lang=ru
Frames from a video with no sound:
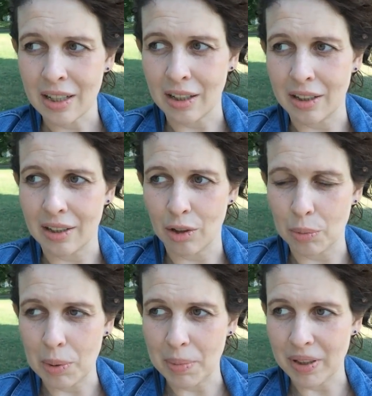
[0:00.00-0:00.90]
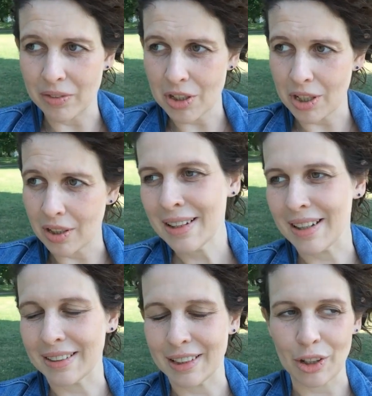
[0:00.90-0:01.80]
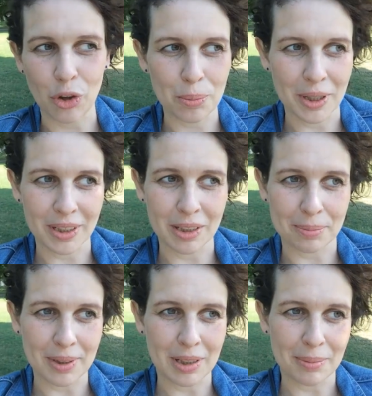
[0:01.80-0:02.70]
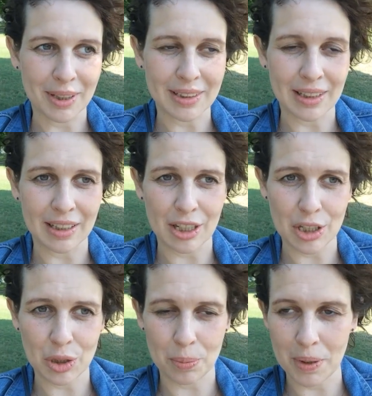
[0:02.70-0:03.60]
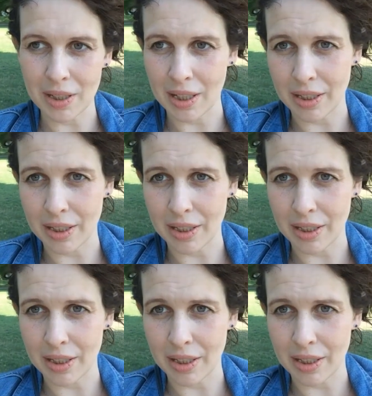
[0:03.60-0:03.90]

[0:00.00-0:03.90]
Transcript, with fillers: И любые передвижения, когда на холмик надо подниматься или даже ступени,